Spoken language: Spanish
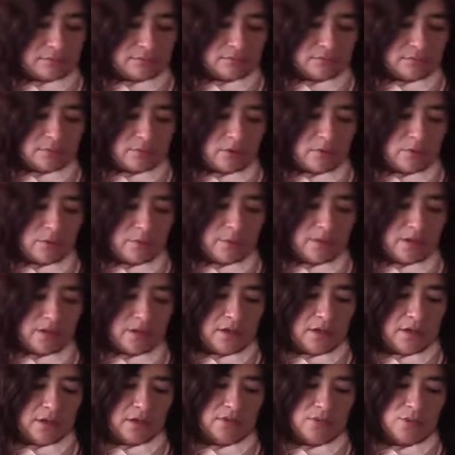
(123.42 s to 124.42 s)
como ven,
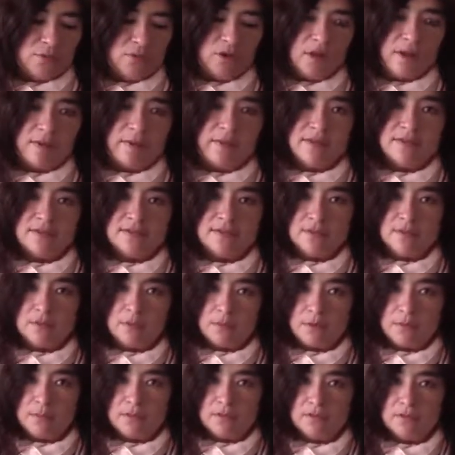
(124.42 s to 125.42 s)
es una base
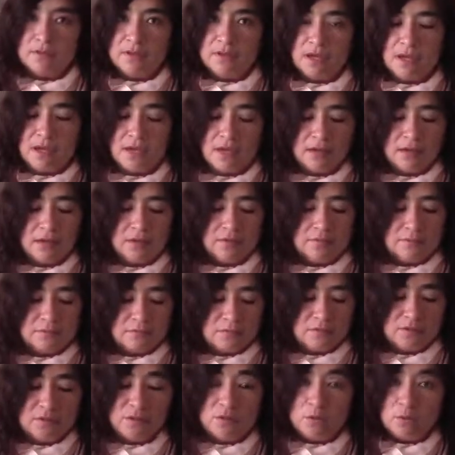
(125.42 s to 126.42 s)
nuevamente
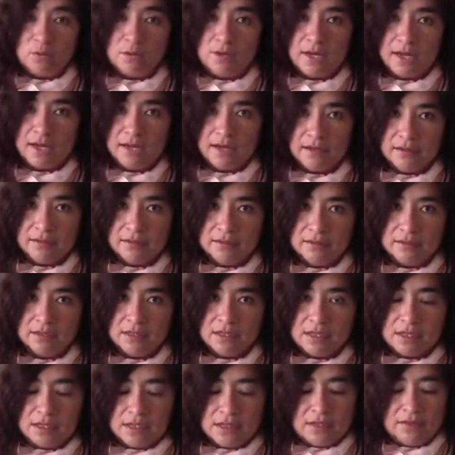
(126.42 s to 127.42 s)
circular
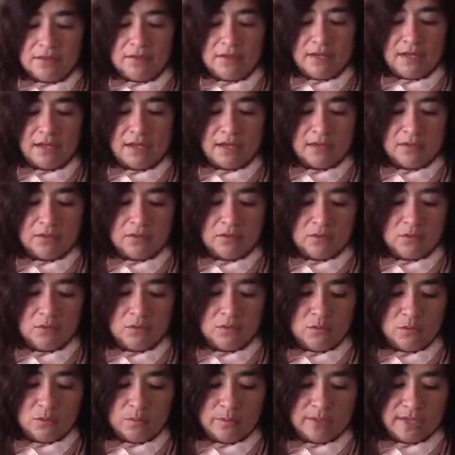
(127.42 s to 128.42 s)
de cartón
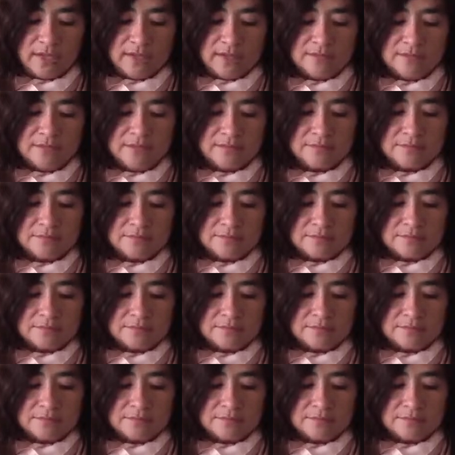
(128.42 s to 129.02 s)
duplex